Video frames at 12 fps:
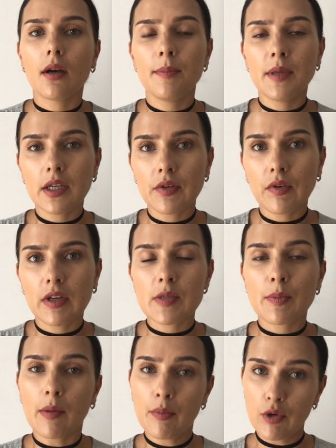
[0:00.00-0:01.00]
Первая с
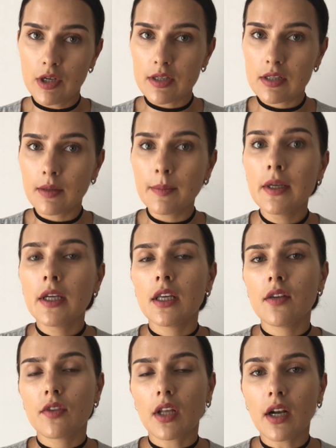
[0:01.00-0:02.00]
прополисом,
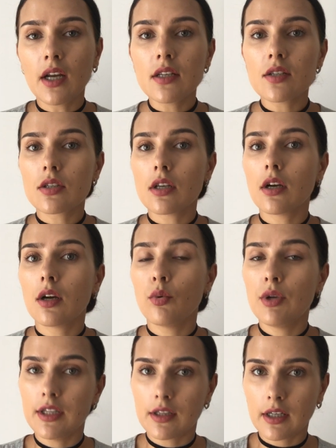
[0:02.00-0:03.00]
и вторая с а,
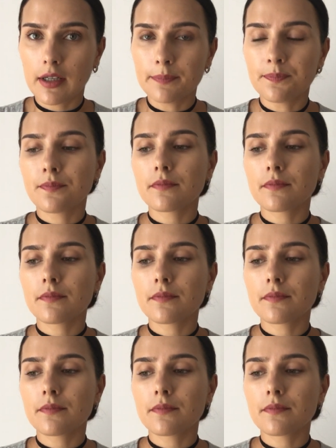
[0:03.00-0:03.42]
улиткой.